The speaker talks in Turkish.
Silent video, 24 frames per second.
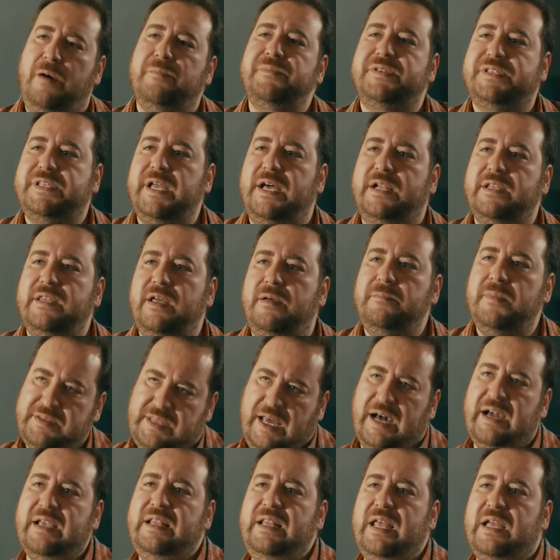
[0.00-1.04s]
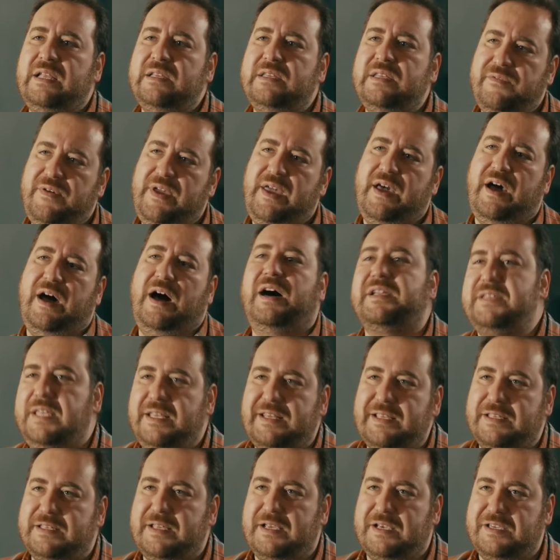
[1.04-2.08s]
Amsterdam, Tayland ve
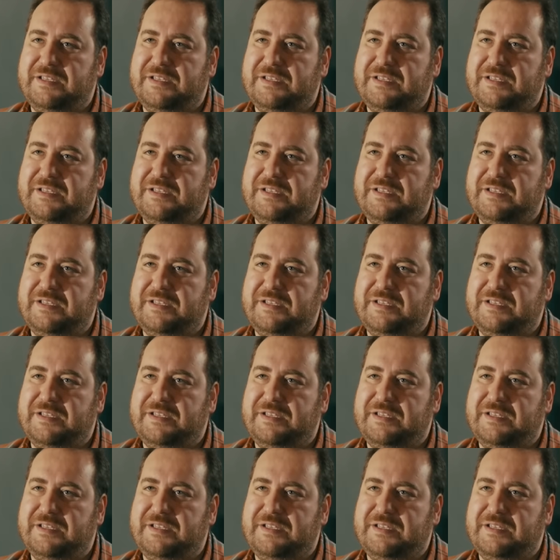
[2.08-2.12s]
Adana'da